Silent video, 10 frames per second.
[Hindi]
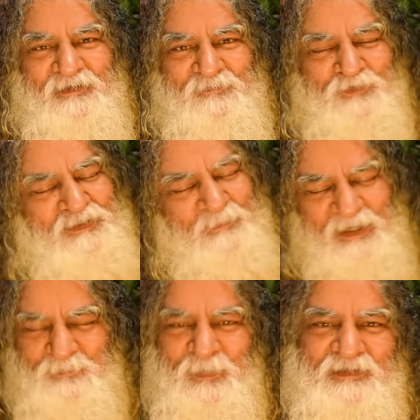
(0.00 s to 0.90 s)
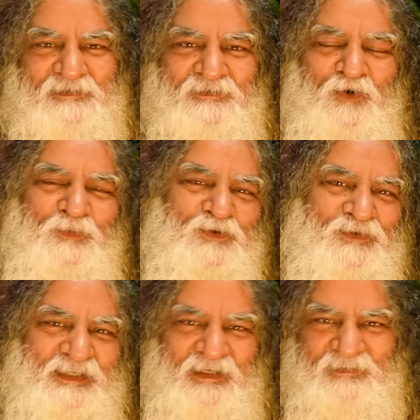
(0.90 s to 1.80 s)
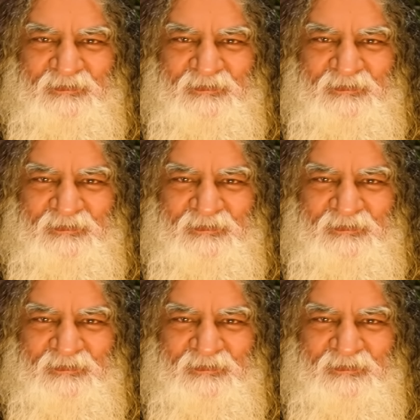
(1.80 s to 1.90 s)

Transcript: है वो सब आसपास खोमचों से आ